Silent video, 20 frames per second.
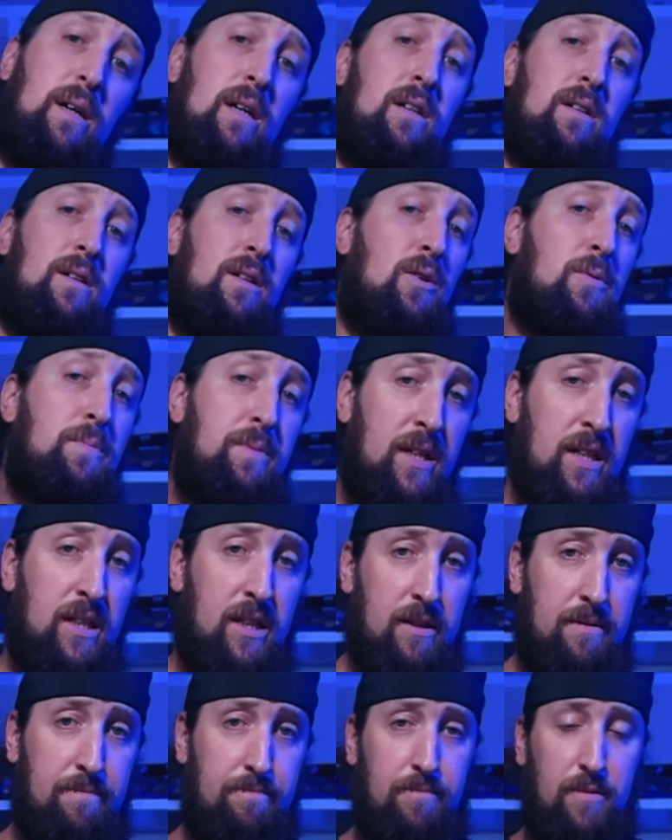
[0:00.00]
par euh,
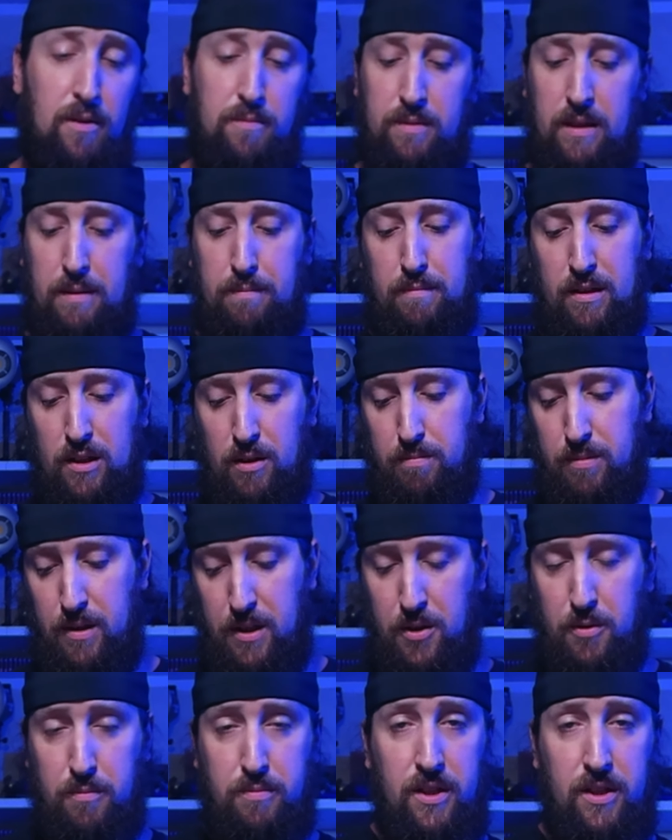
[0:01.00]
l'optique. On va peut-être mettre une petite